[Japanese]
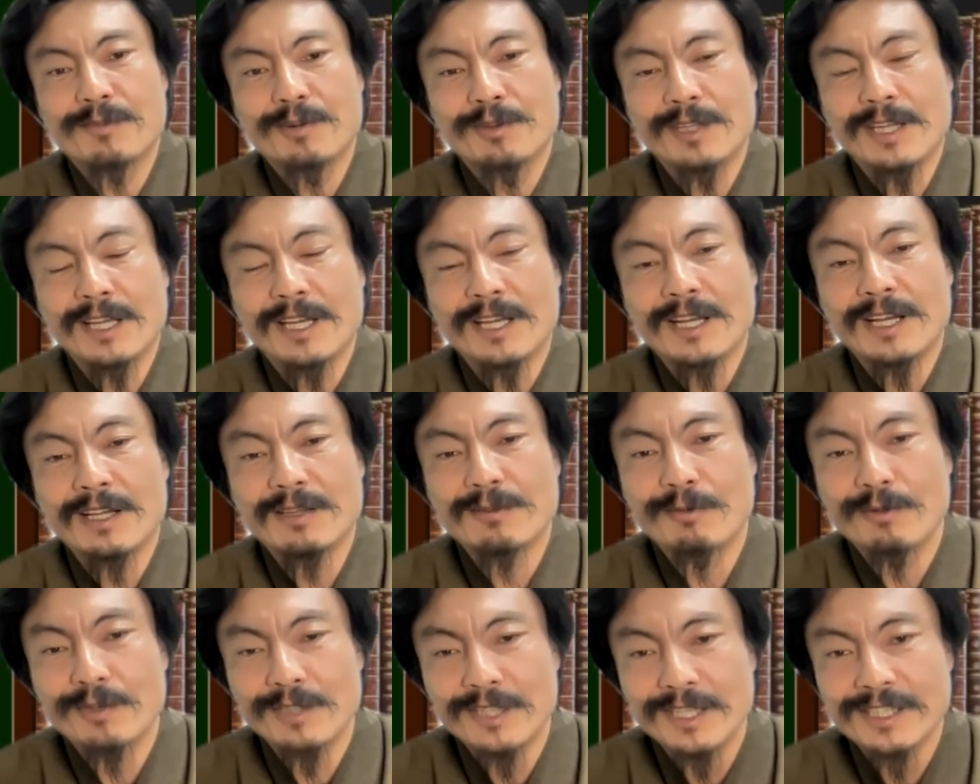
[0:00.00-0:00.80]
もうね、
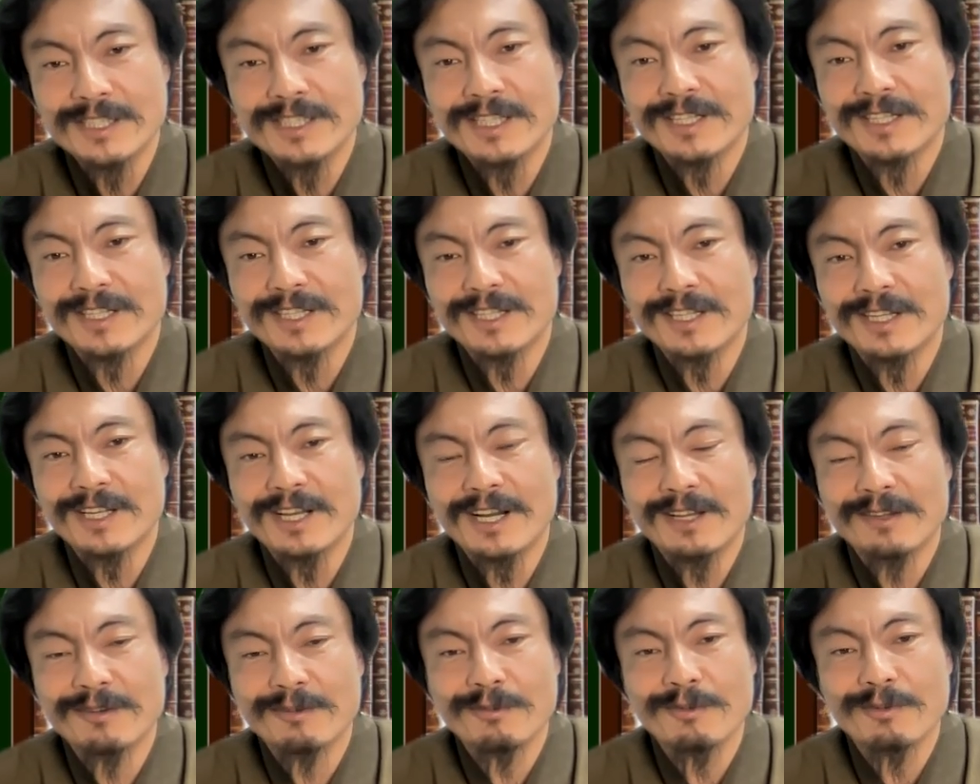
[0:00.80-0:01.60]
追い出したり
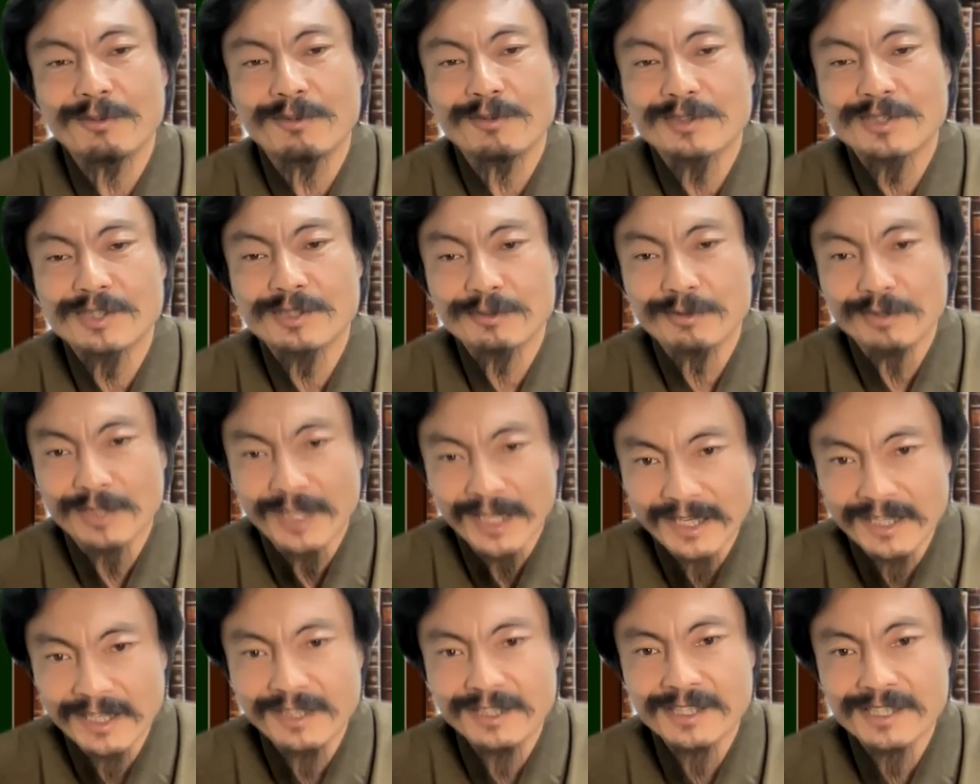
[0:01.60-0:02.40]
あのするの
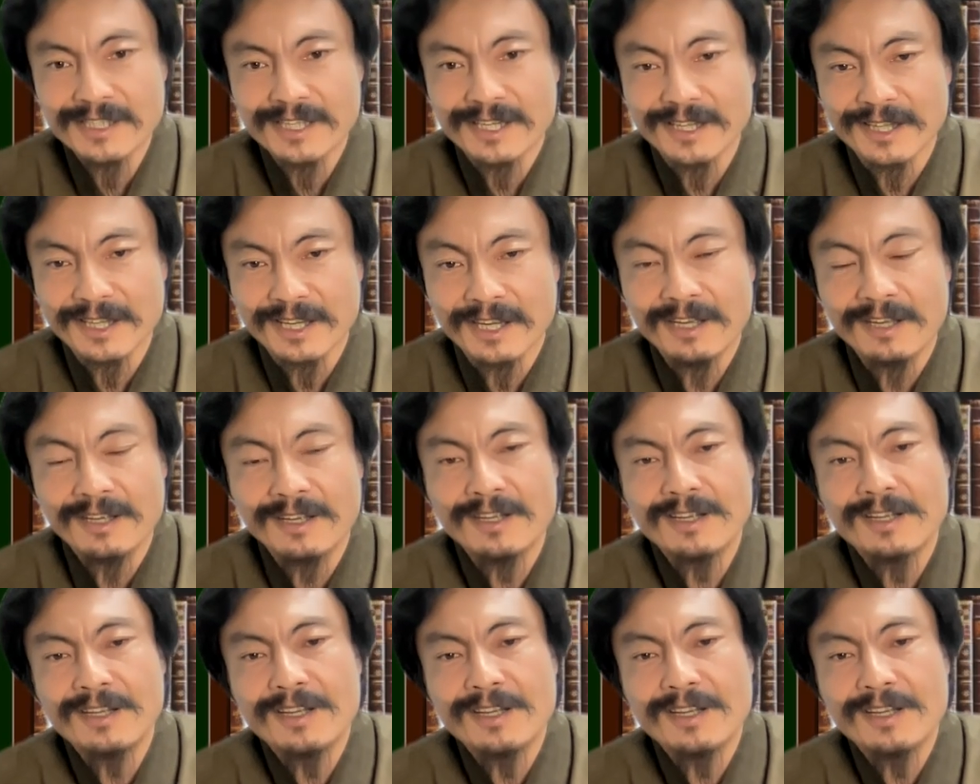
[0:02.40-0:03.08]
大変ですからね。